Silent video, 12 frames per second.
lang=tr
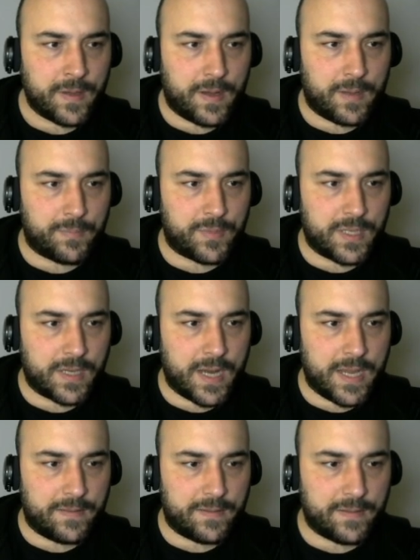
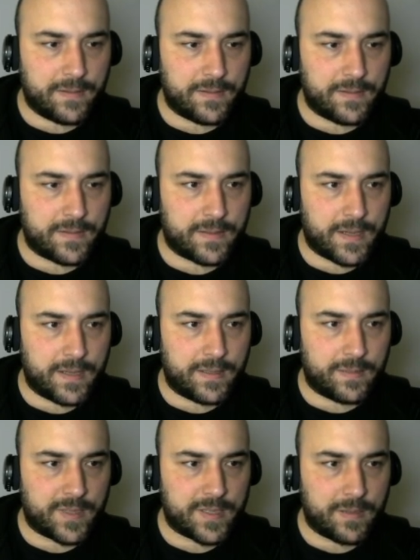upgrade
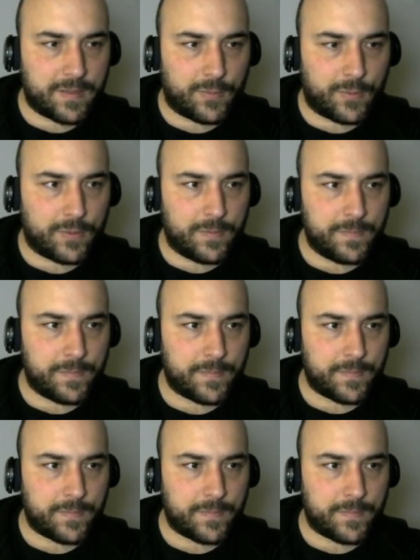saydırması yapıyorum.